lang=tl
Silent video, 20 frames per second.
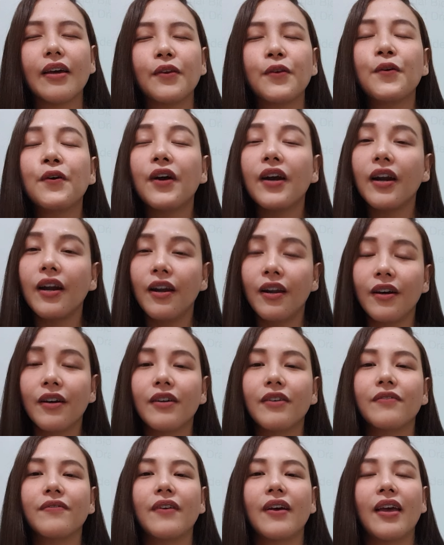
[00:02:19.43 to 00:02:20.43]
you are
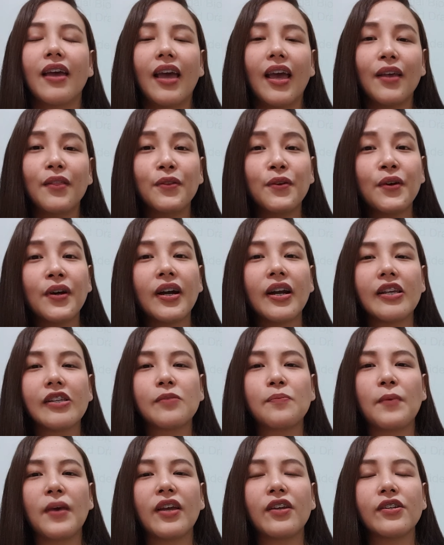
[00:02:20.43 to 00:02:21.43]
loved and you are
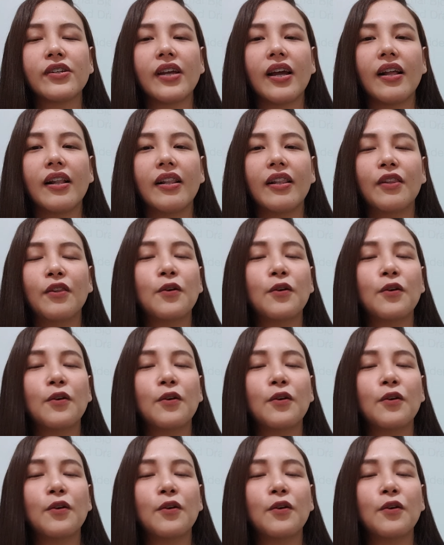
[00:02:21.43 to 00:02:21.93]
special.